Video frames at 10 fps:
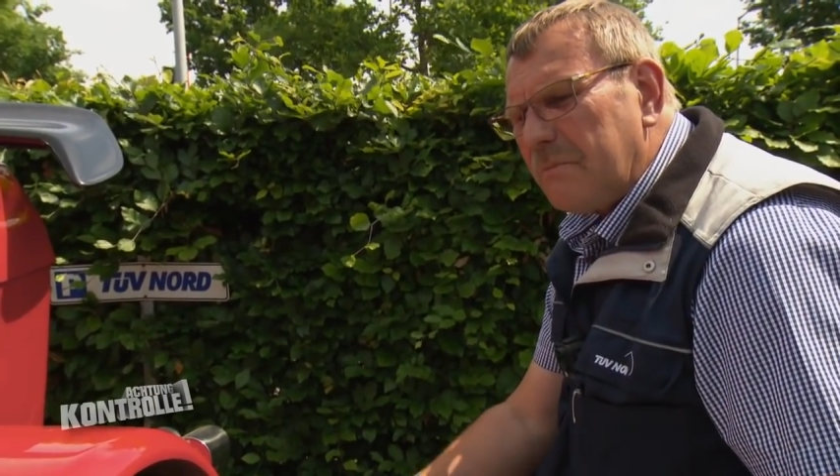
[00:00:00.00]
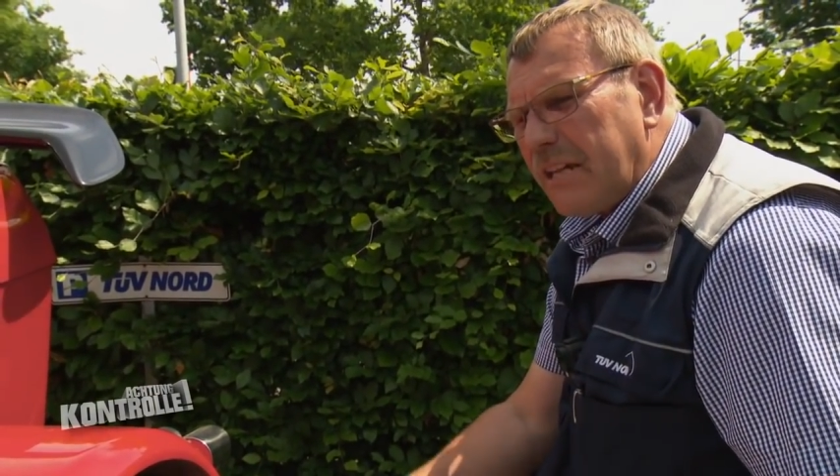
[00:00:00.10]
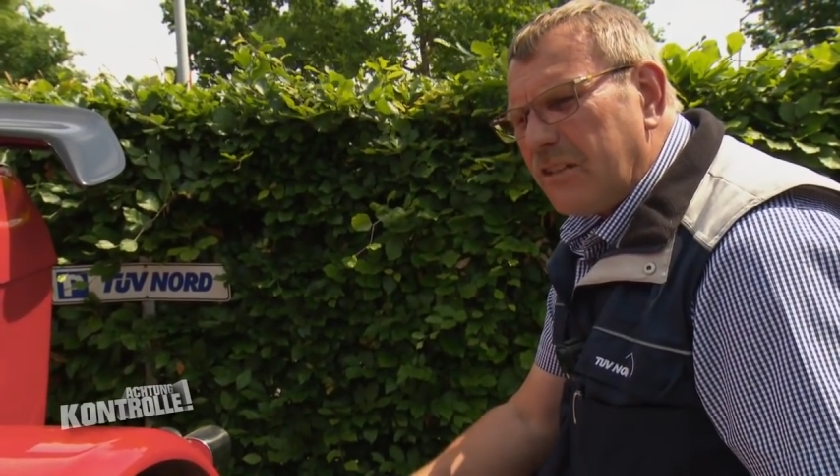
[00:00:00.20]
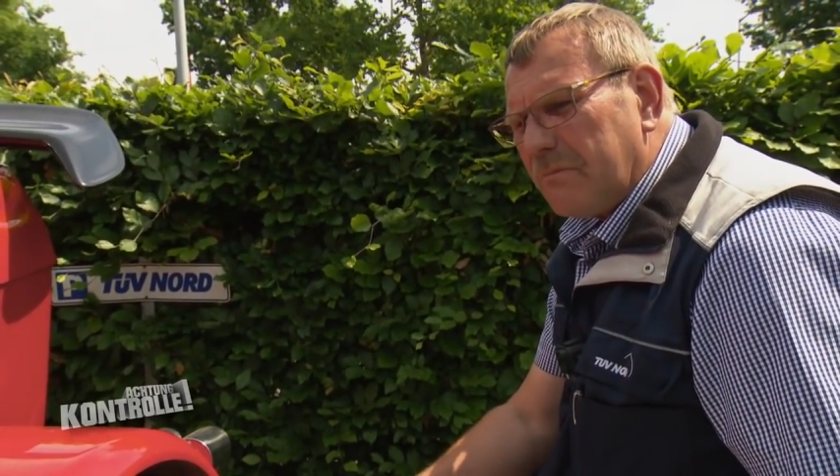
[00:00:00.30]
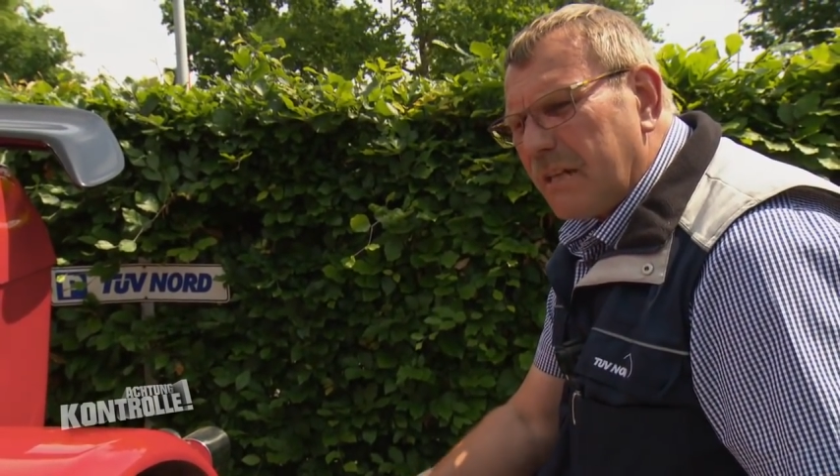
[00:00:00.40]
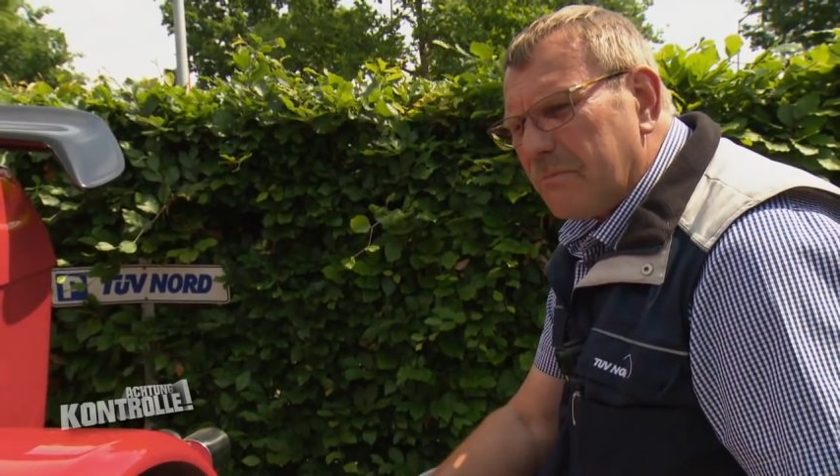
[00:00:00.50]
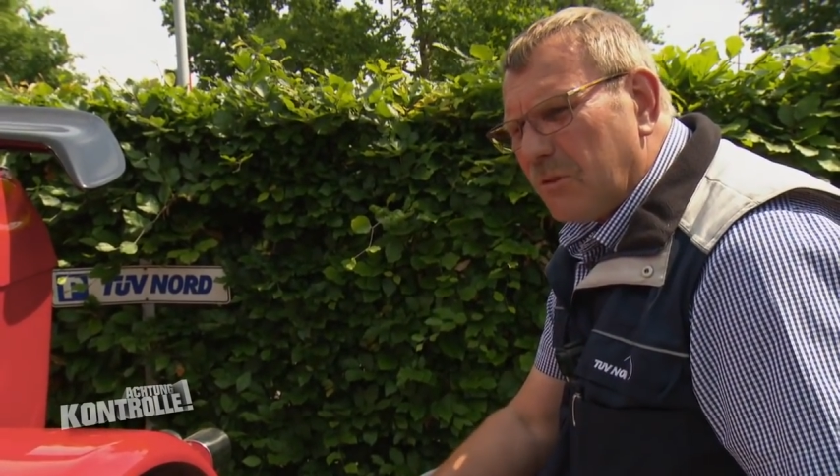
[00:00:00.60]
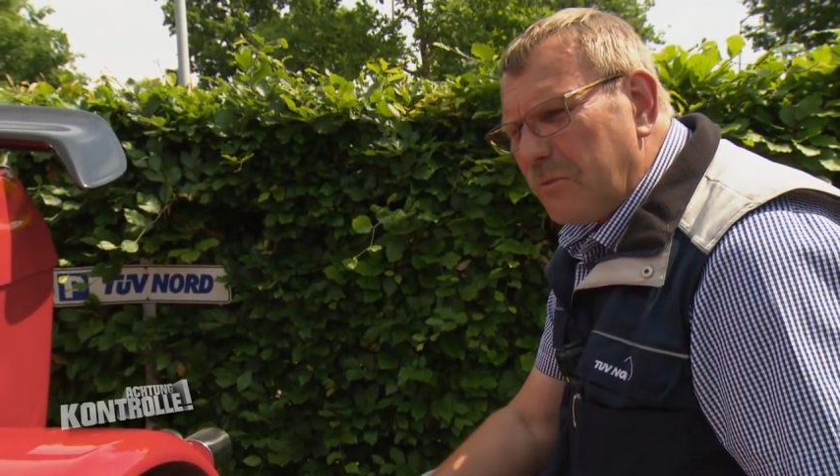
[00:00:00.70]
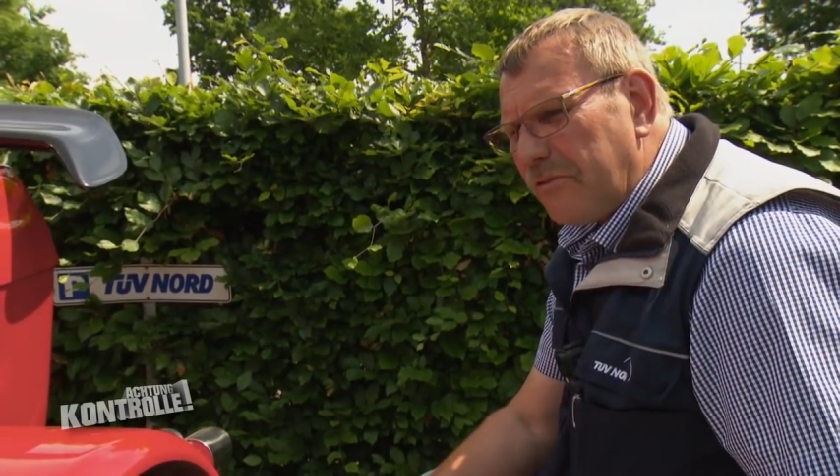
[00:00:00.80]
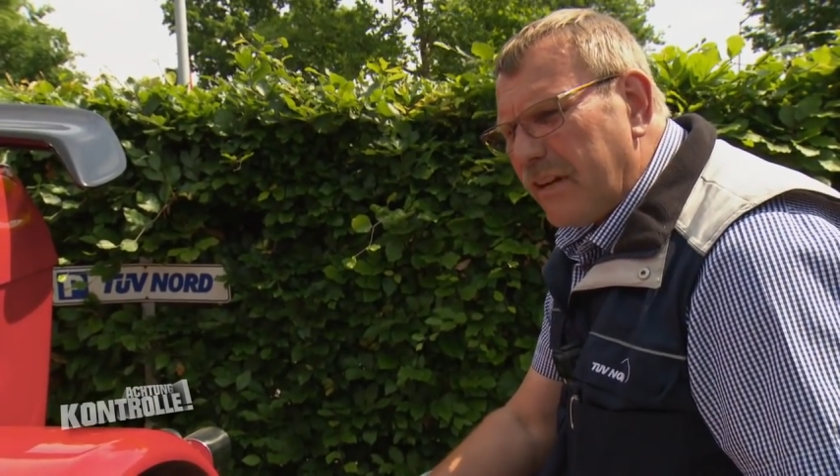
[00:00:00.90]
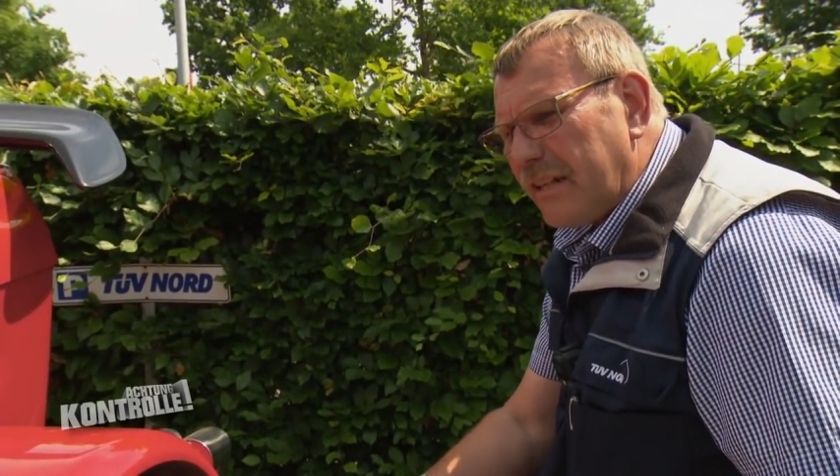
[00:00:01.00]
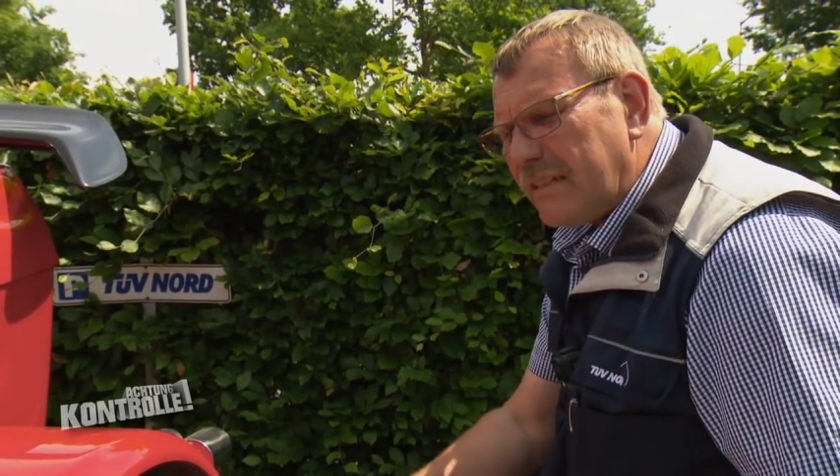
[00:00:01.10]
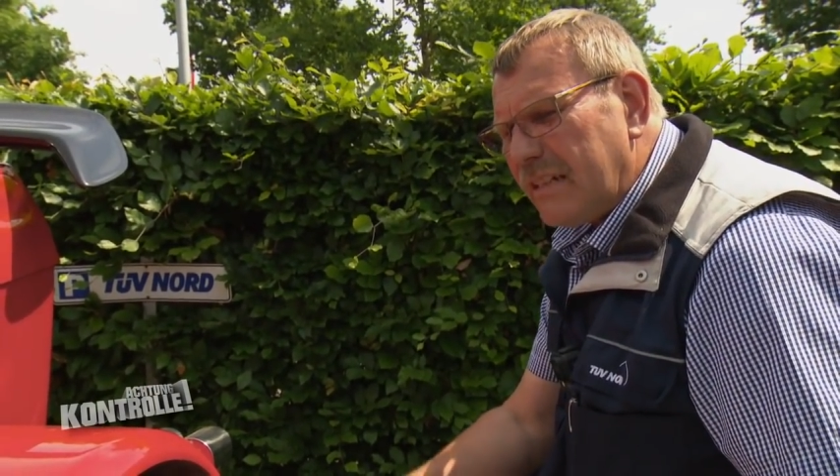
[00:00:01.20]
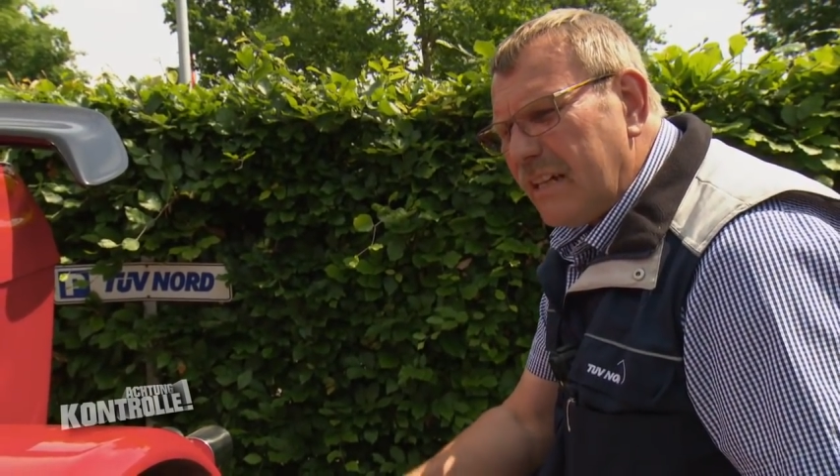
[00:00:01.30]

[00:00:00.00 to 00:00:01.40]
mache ich nochmal eine Probefahrt